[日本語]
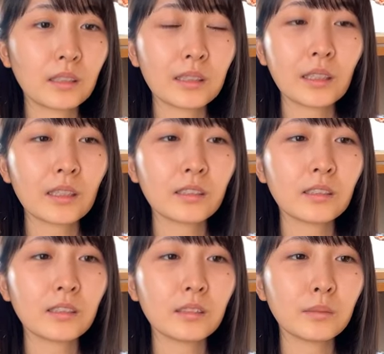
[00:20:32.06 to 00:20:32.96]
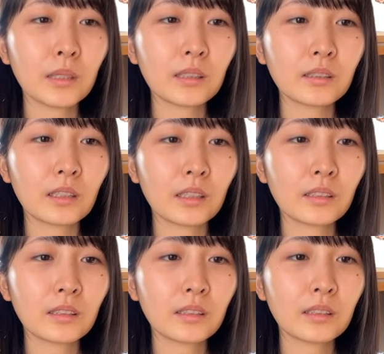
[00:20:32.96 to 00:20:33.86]
1ヶ月前ぐらい
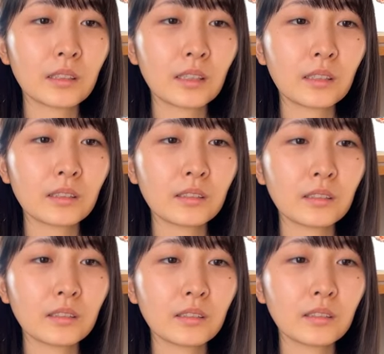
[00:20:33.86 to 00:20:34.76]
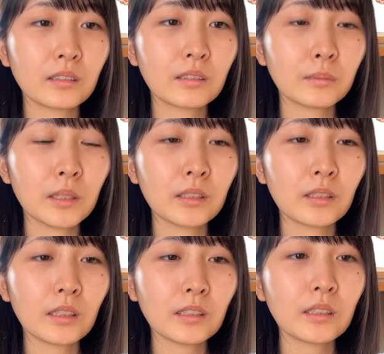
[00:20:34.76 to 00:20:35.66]
1ヶ月前
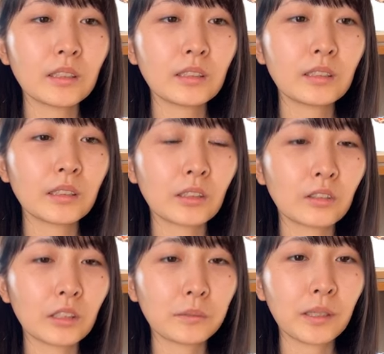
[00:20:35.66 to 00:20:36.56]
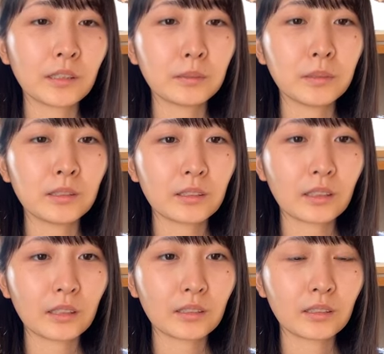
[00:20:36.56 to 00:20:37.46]
ぐらいにちゃんと決め始めるっ
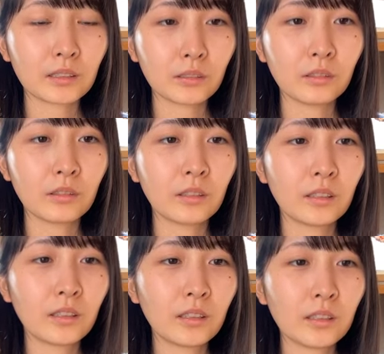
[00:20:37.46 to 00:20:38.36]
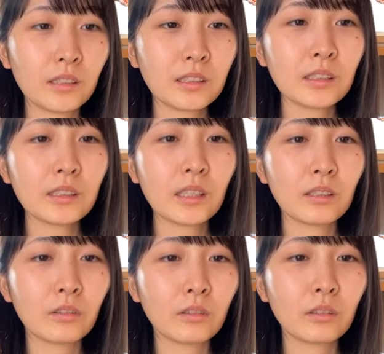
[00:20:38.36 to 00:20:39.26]
て感じそう1
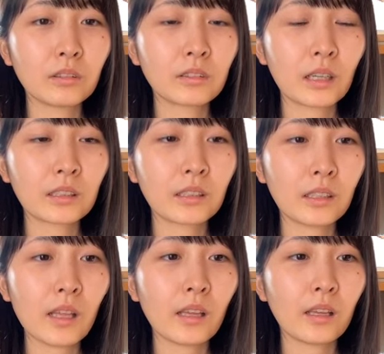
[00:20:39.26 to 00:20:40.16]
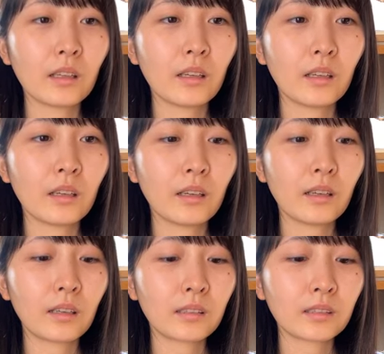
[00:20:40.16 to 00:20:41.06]
年をかけて
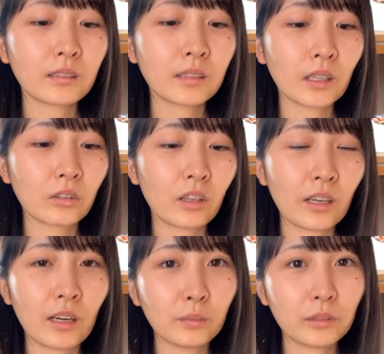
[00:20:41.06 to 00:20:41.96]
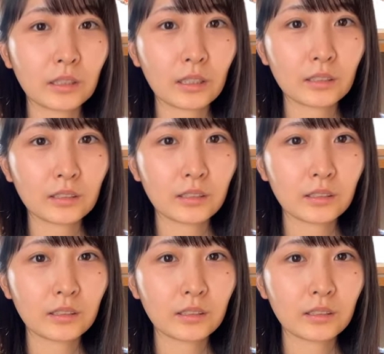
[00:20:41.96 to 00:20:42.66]
ちゃんと選ぶって感じ